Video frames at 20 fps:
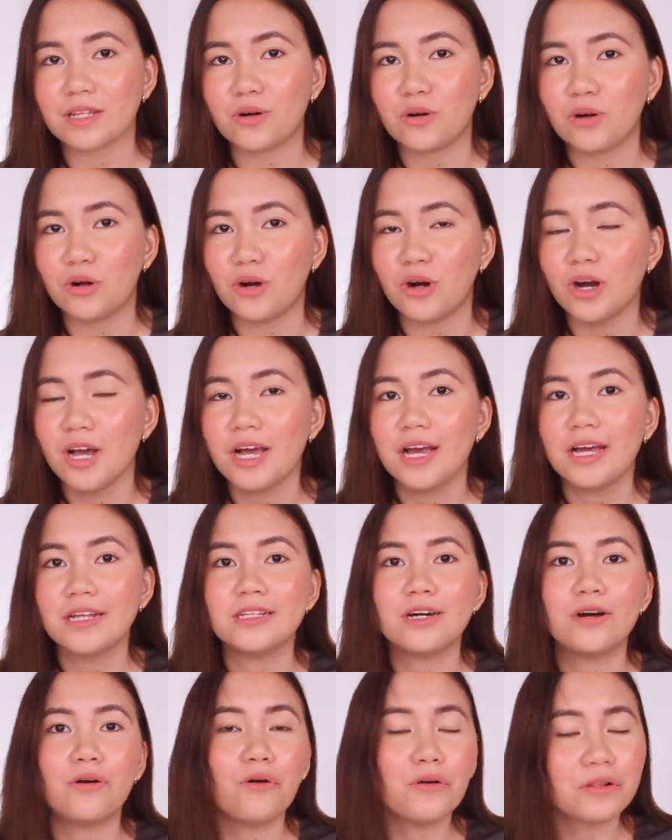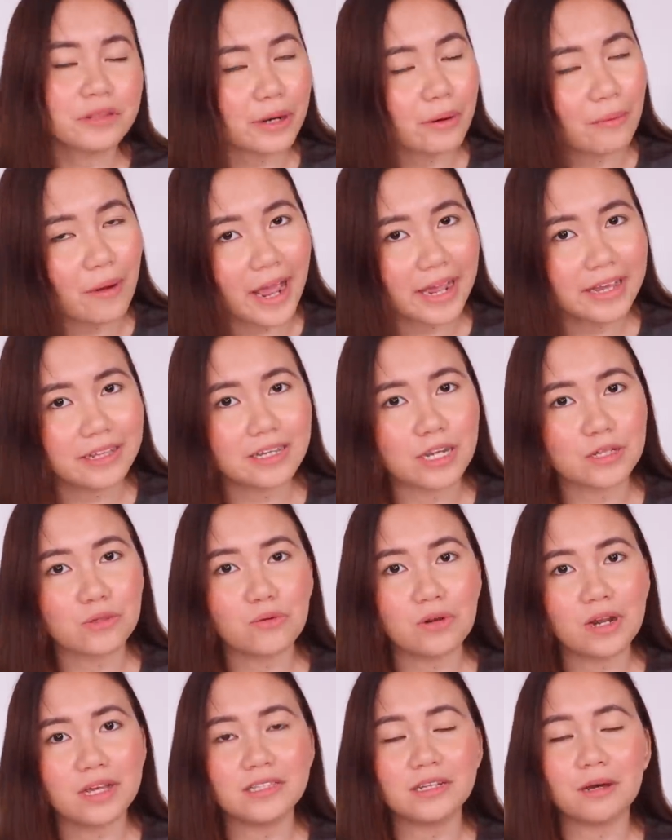ako ng ultra-wide
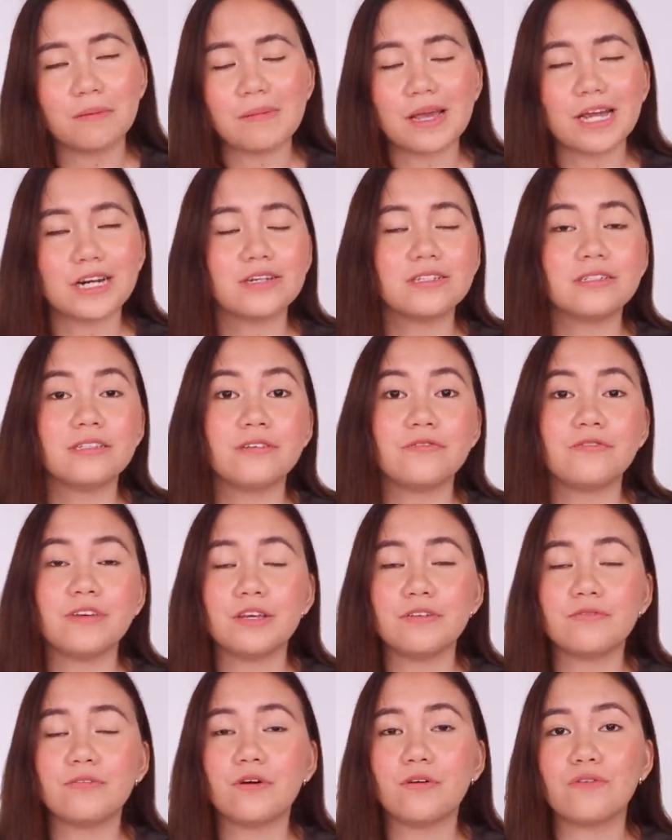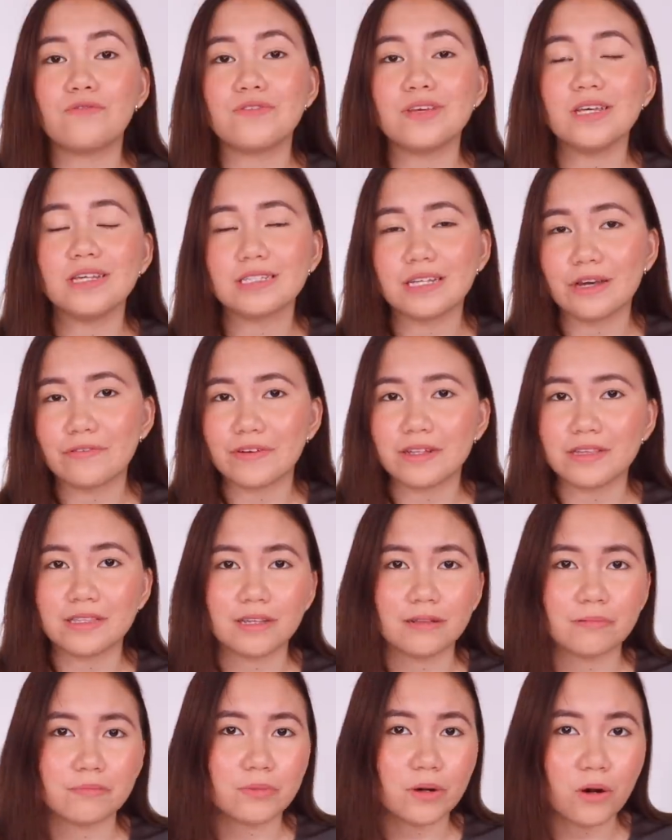katulad ng meron si Vivo
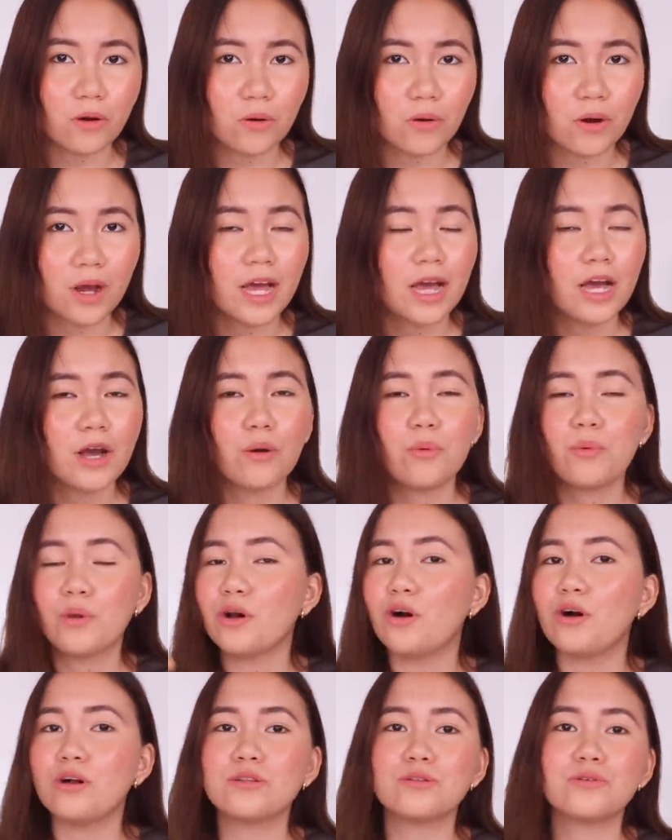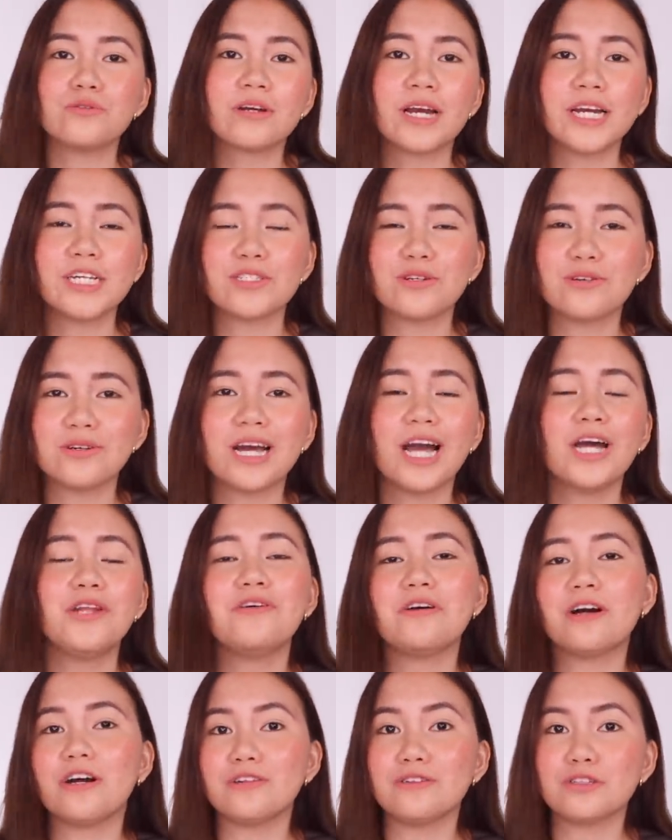V17 Pro. We all know guys kung
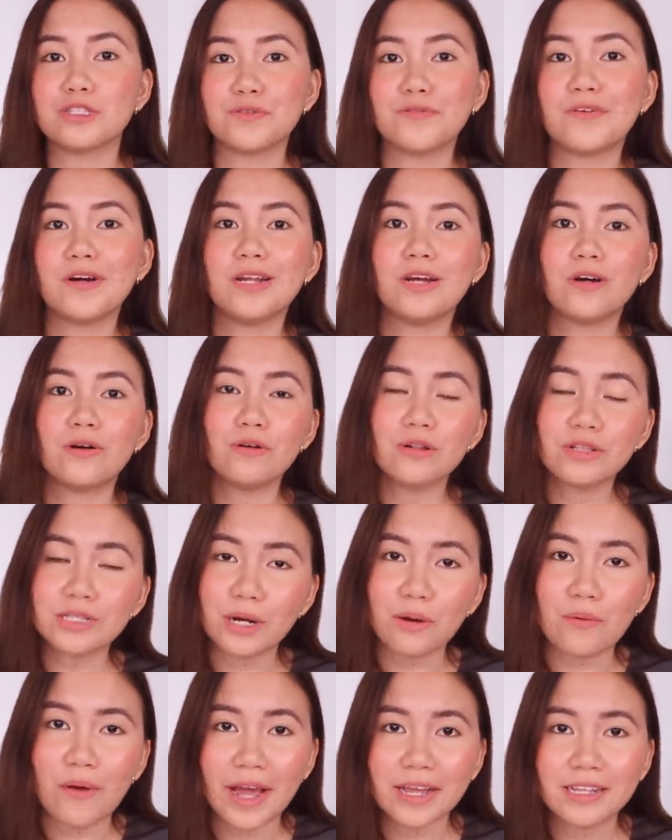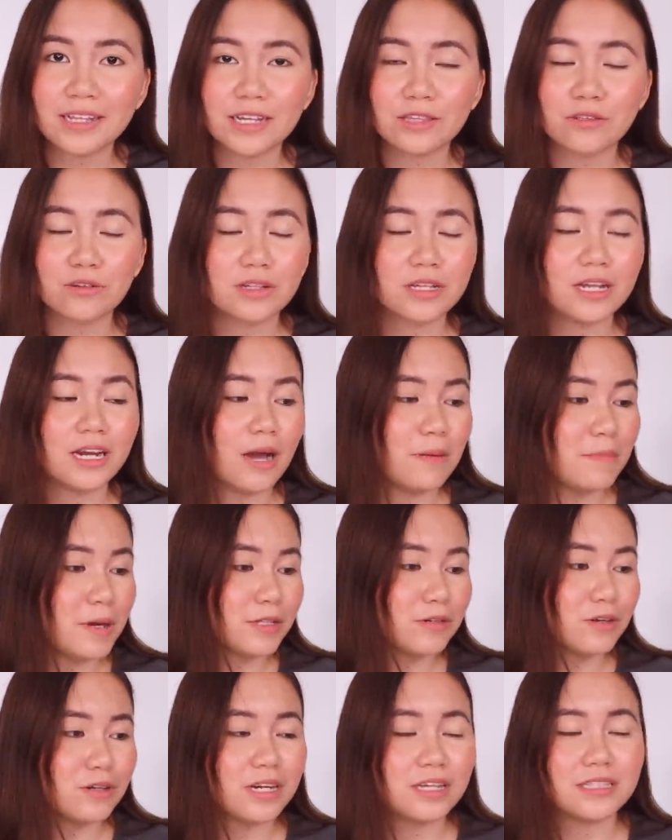gaano ka-useful ang ultra-wide at nung
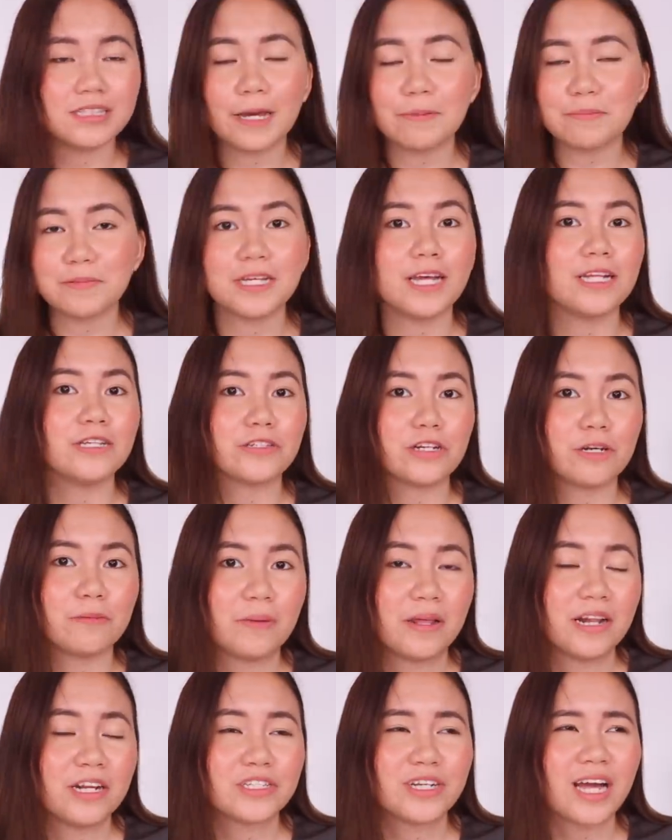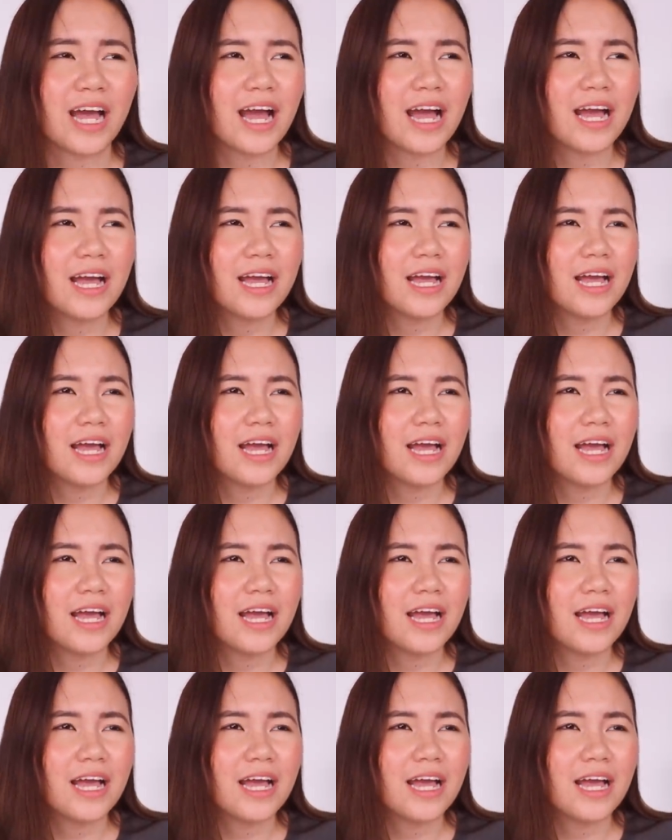nalaman ko na depth sensor pala siya,